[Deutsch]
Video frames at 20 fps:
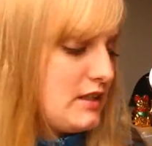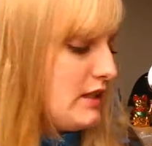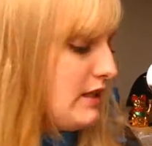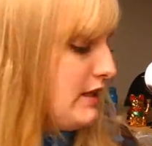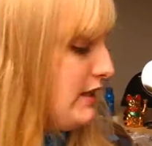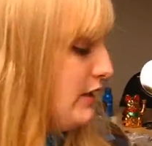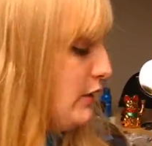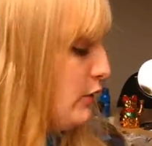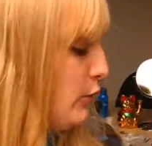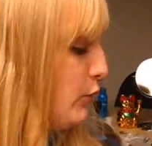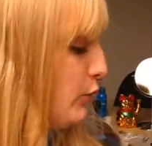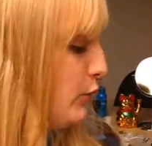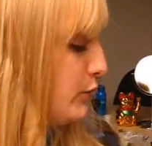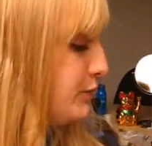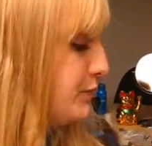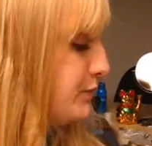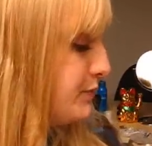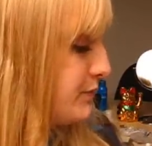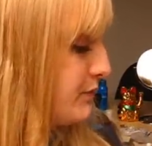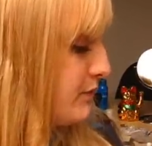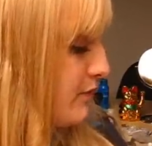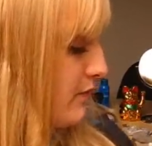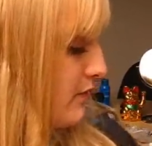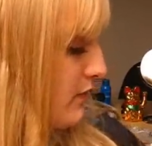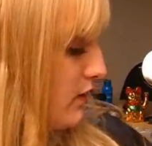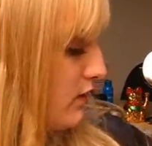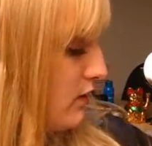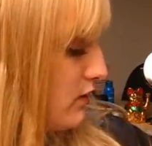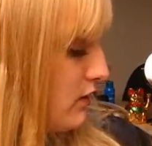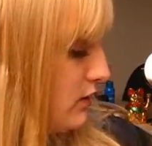Jo.
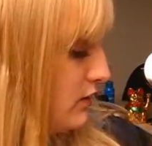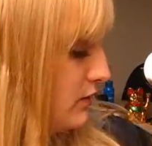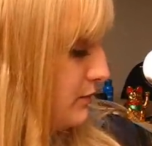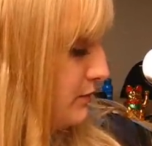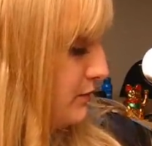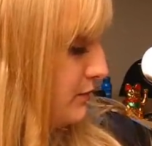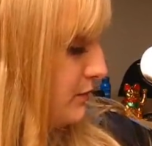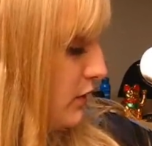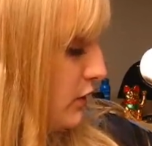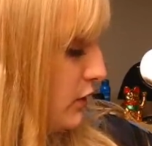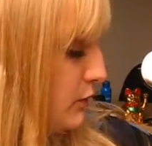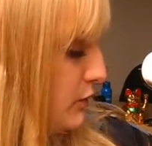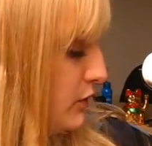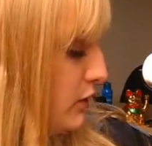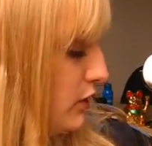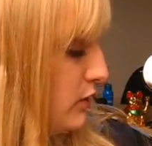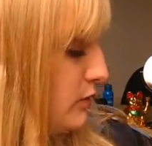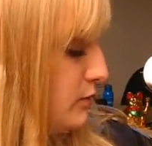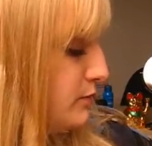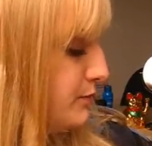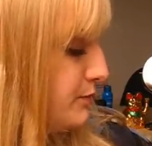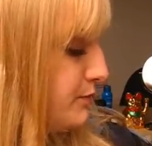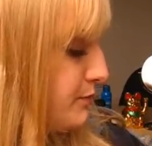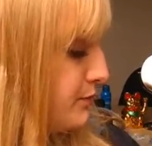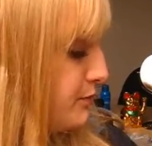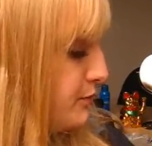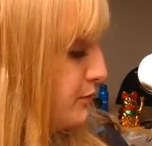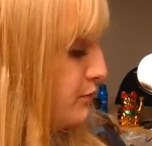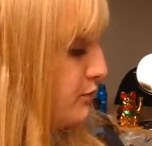Ähm, ähm, ähm.